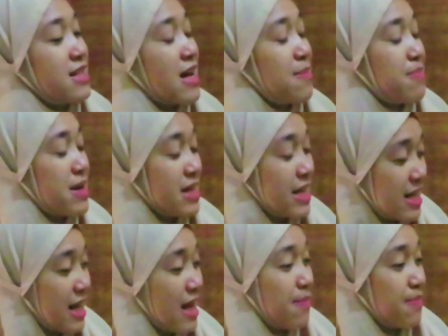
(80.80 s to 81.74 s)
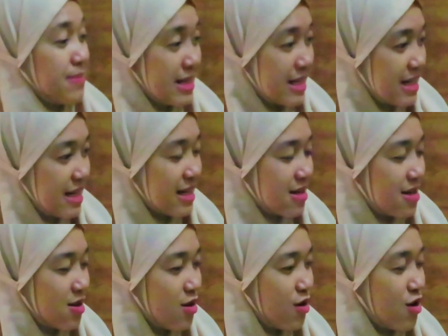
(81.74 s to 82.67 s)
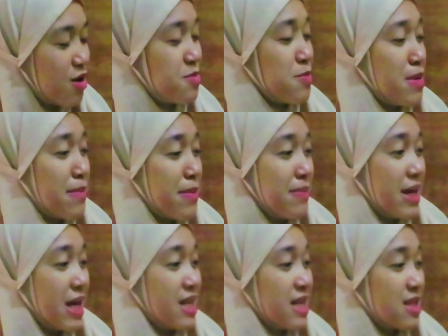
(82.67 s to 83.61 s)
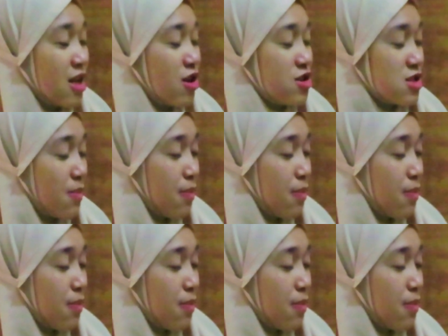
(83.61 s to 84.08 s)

Kenapa Dede lapar? Oh, mau Mama bikinin telur